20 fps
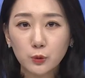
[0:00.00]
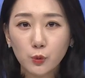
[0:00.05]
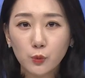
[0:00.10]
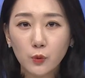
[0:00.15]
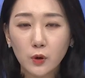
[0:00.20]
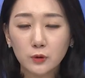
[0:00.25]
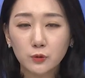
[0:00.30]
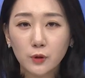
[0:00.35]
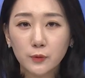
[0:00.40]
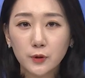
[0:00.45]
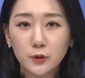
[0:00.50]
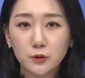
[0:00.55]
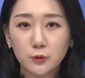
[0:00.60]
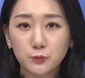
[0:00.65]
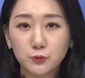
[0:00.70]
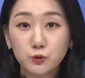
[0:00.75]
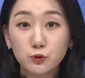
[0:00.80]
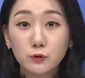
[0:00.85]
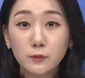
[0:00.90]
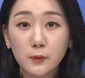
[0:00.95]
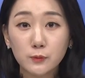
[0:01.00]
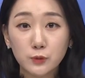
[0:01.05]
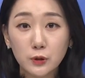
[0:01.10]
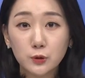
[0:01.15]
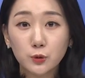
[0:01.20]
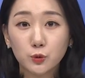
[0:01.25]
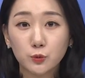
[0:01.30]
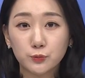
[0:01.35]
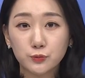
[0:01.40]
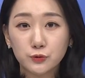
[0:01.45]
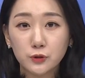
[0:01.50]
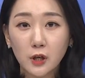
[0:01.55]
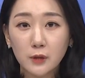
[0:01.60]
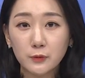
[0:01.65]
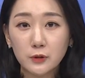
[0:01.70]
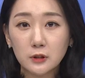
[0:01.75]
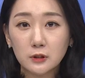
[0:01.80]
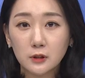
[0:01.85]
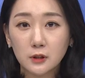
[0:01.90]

통과되면서 북반부에서도 부담을